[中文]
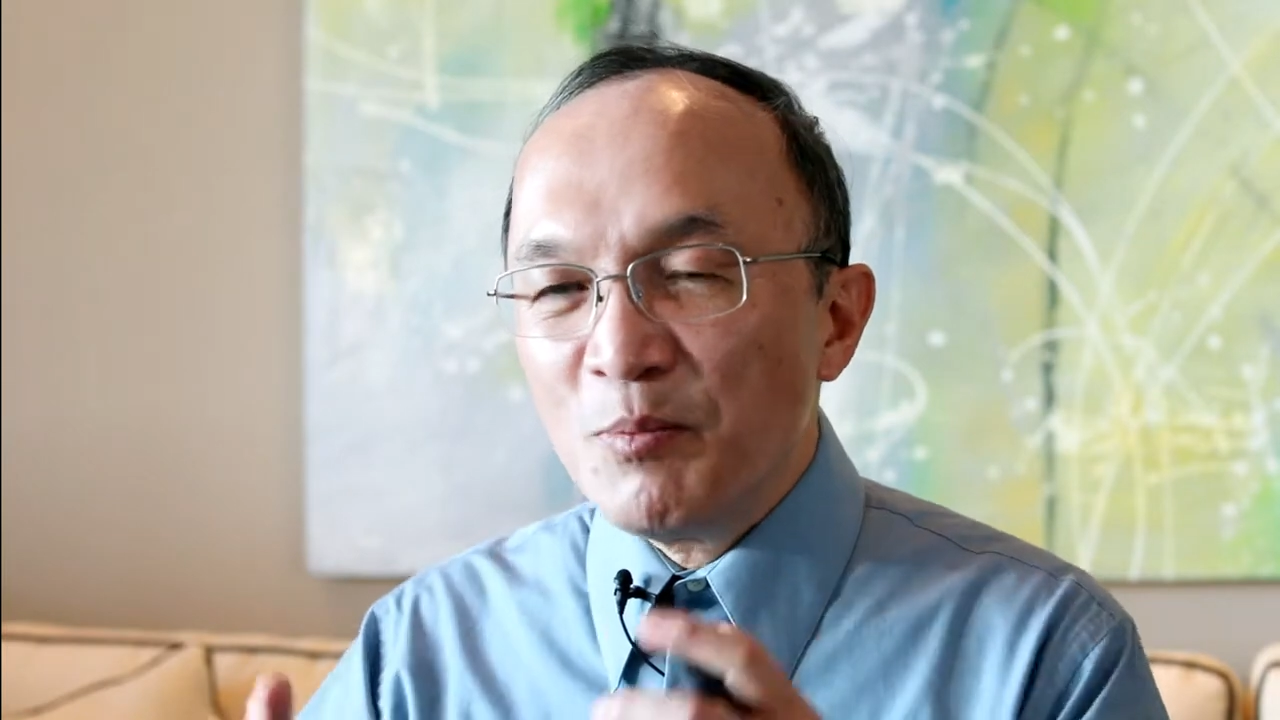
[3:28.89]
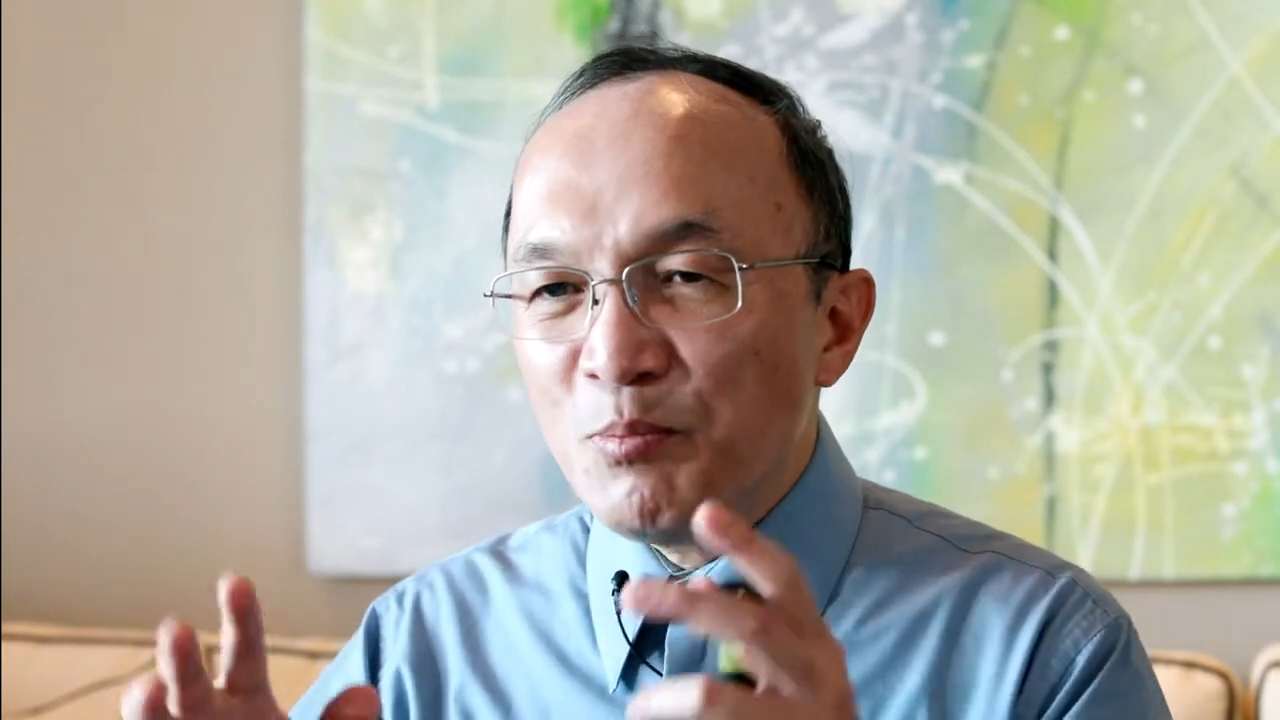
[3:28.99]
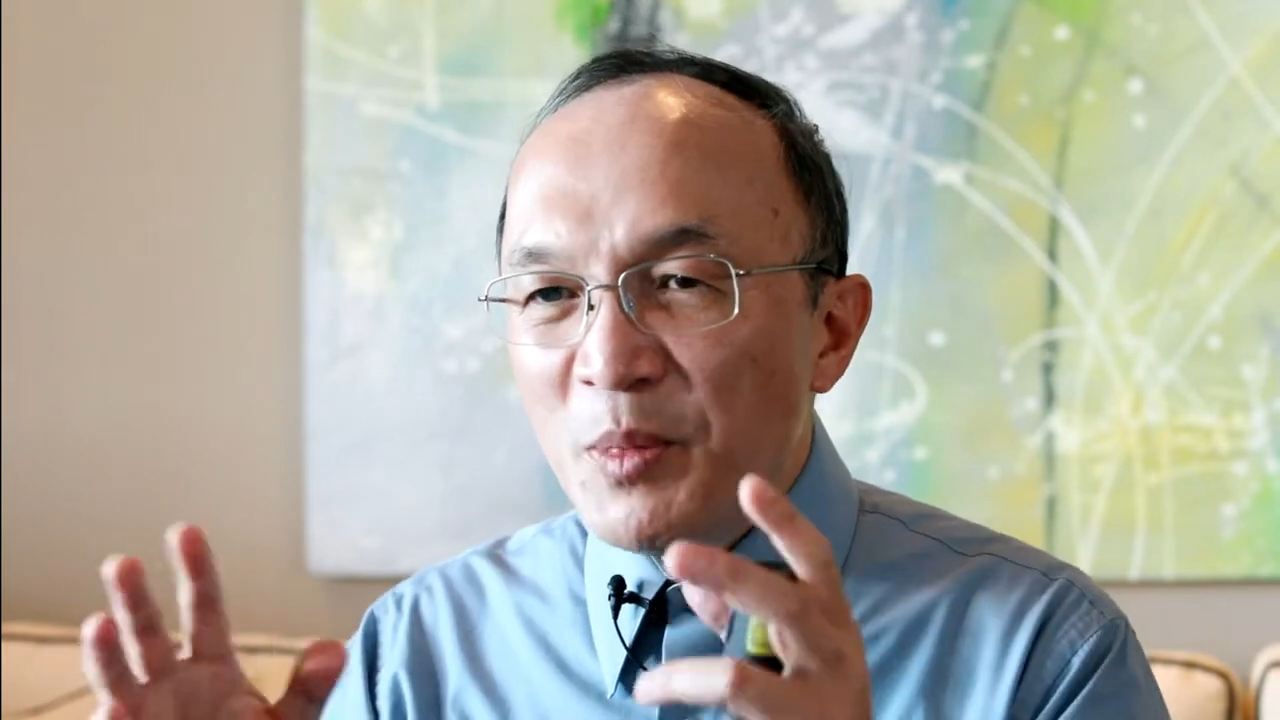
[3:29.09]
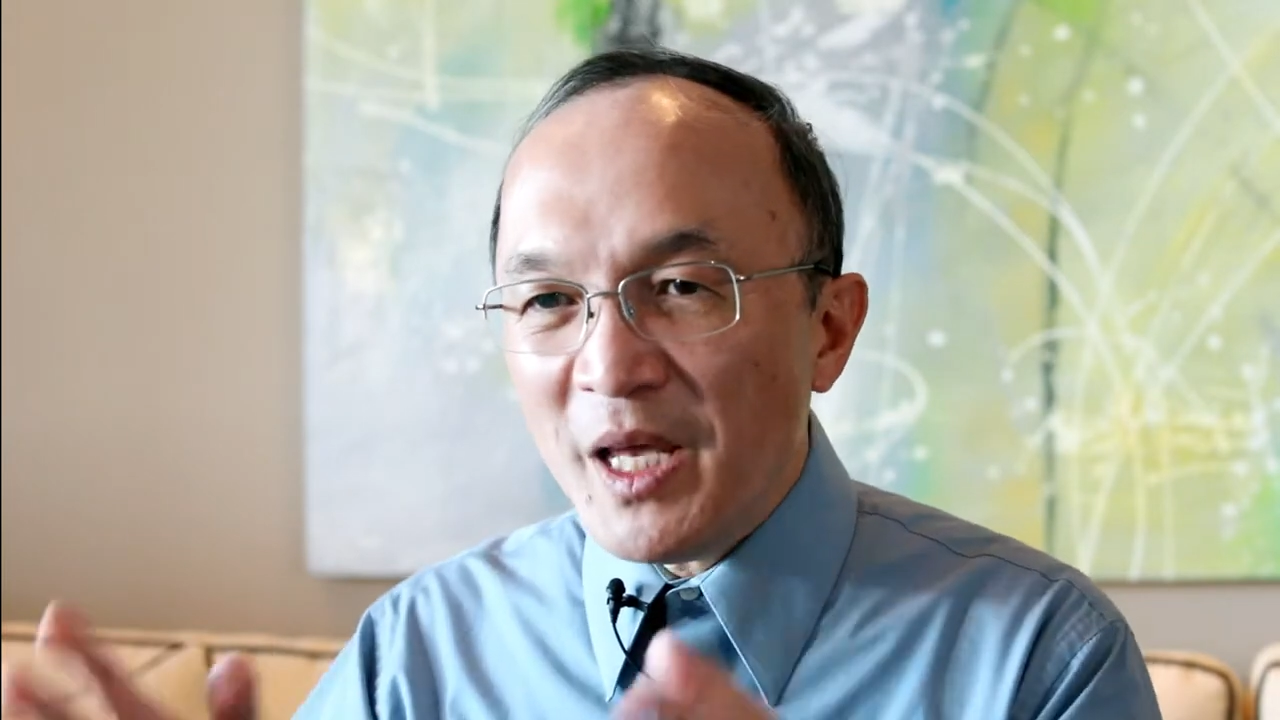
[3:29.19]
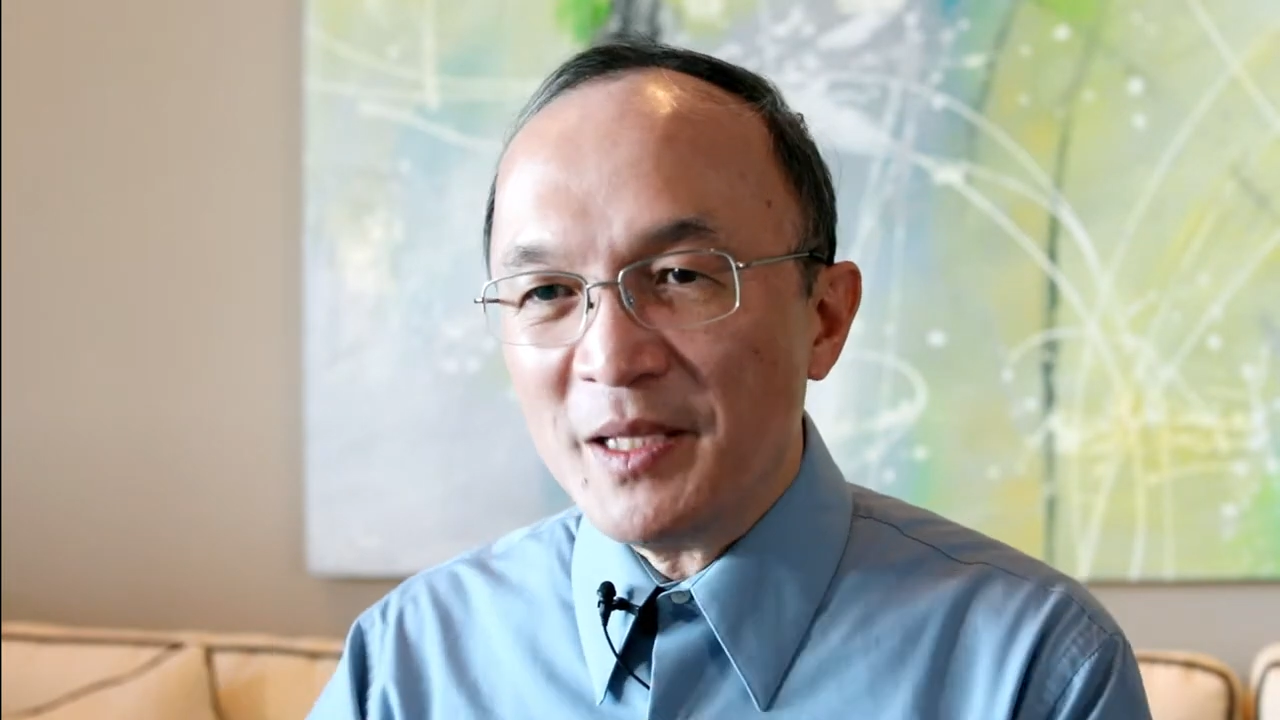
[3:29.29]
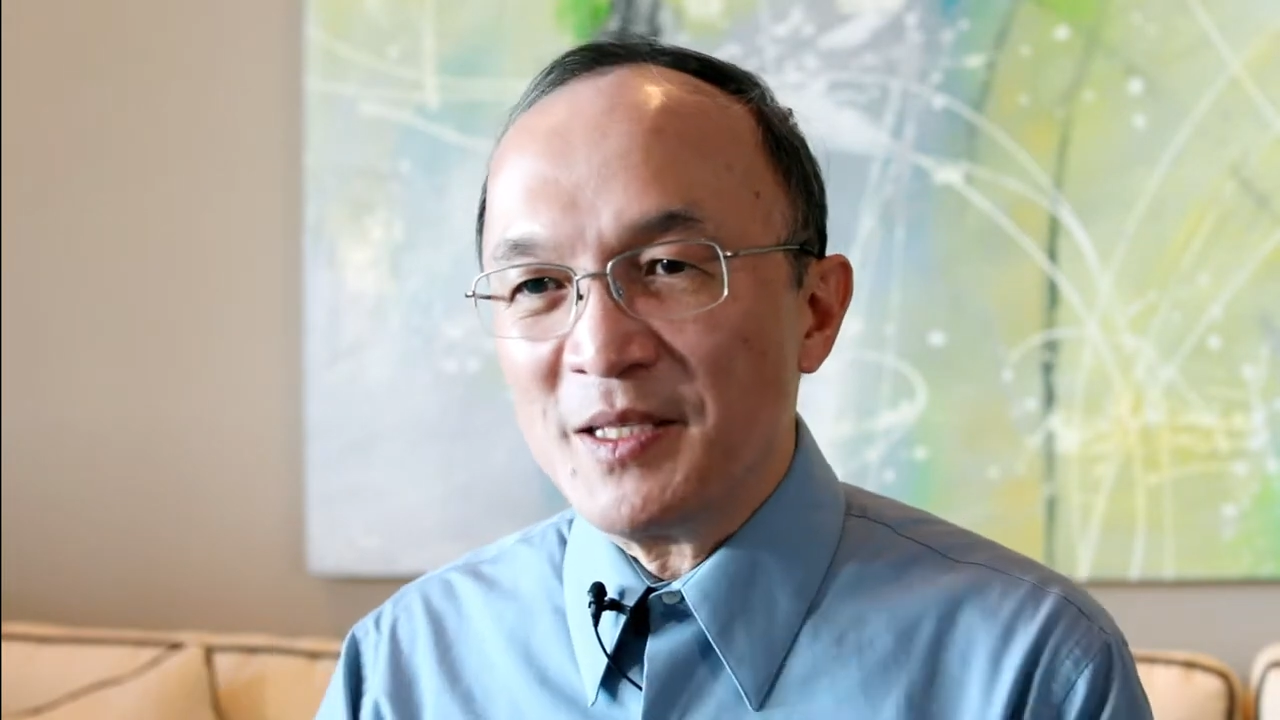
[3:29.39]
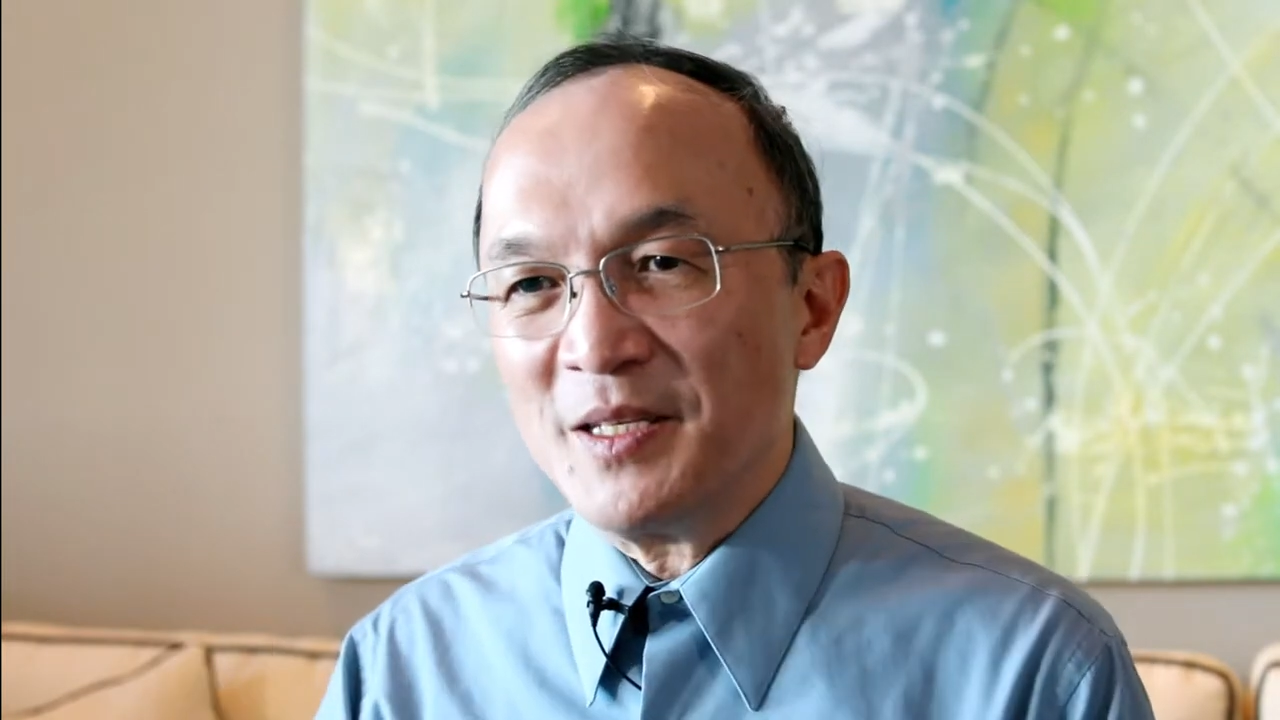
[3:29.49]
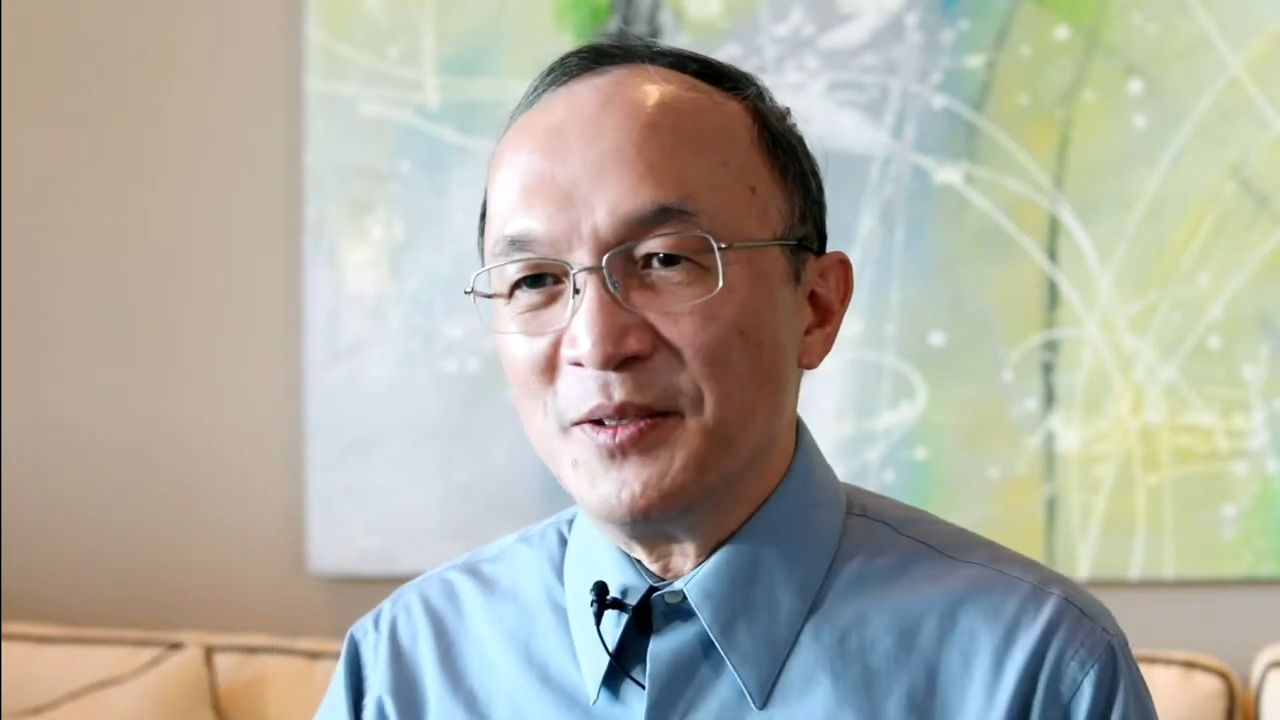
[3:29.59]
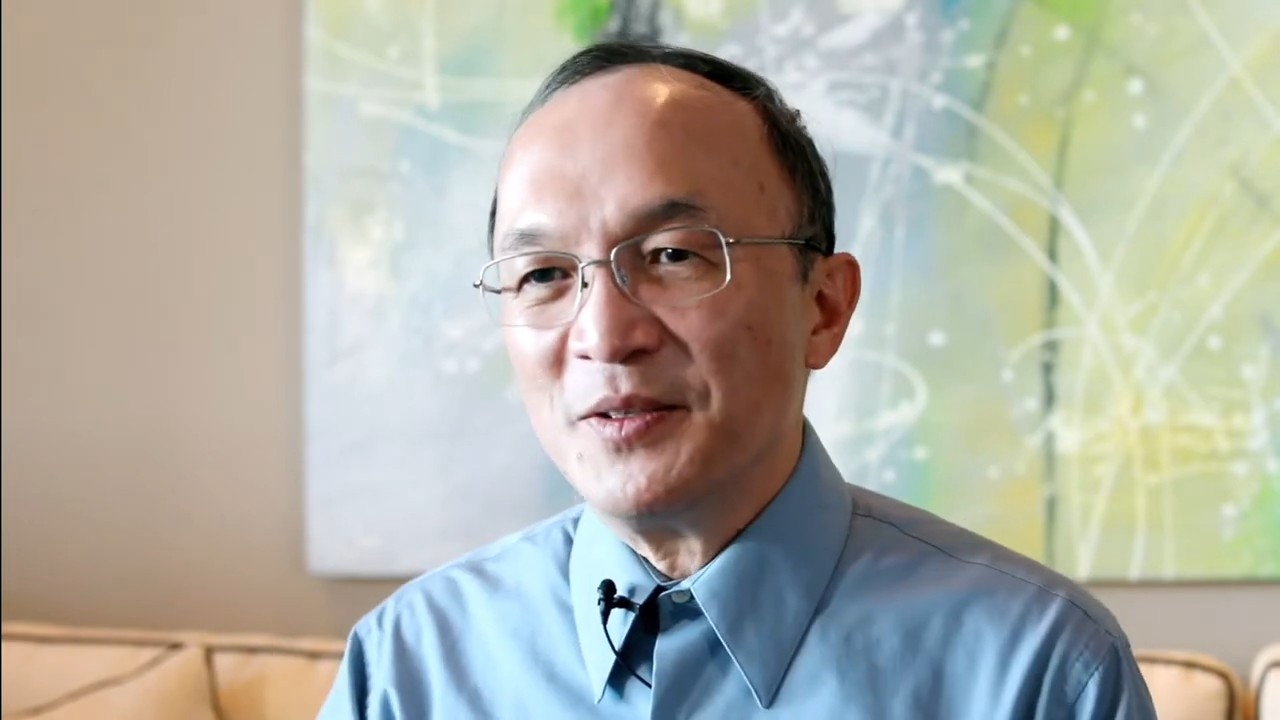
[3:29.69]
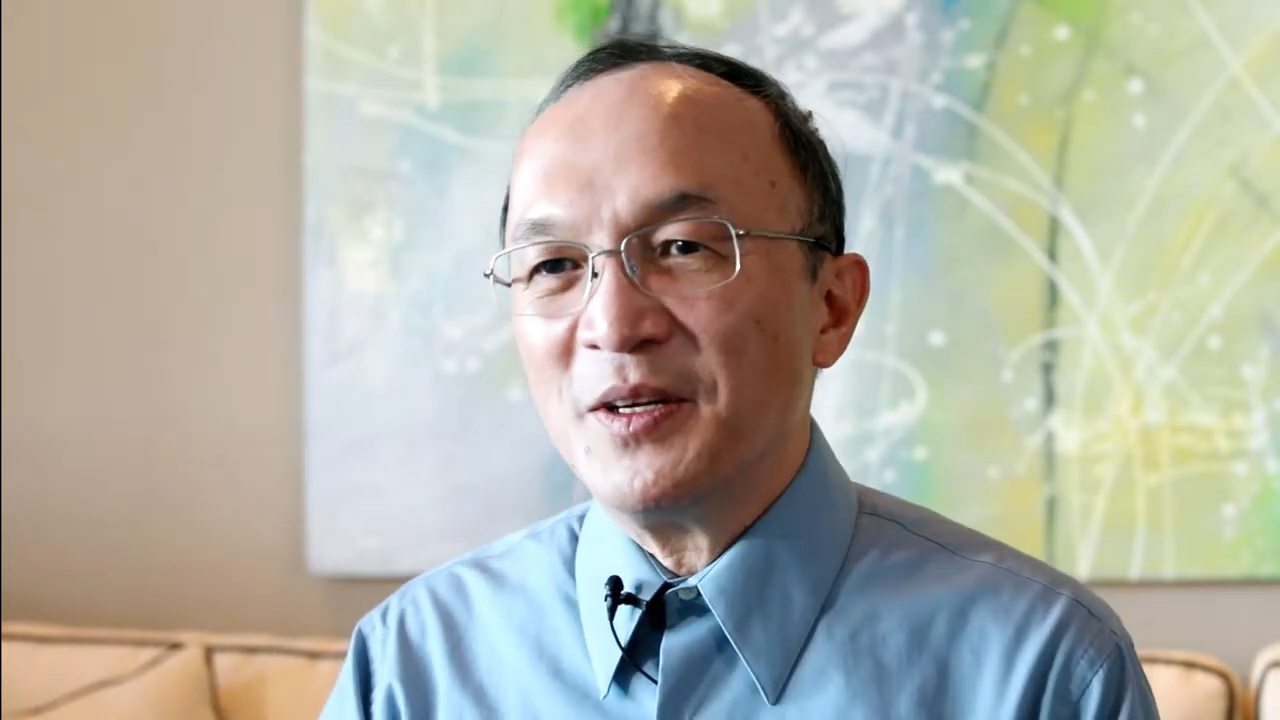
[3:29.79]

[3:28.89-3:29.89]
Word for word: 面子，